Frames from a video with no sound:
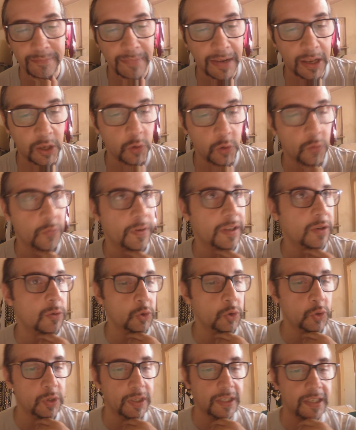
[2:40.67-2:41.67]
ma la Juve è
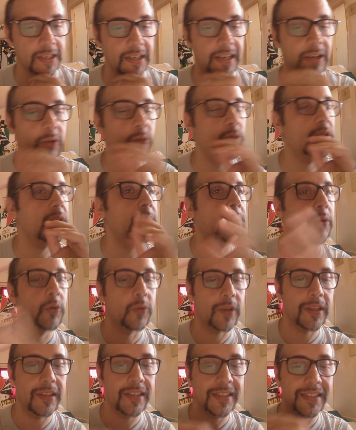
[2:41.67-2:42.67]
riuscita nelle ultime
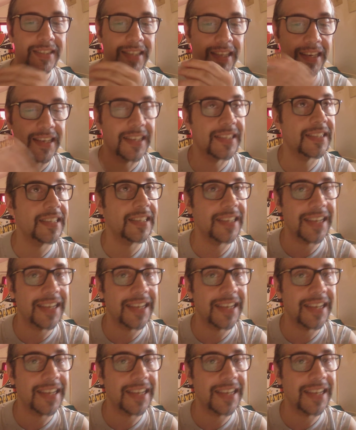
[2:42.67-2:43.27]
ore ad inserirsi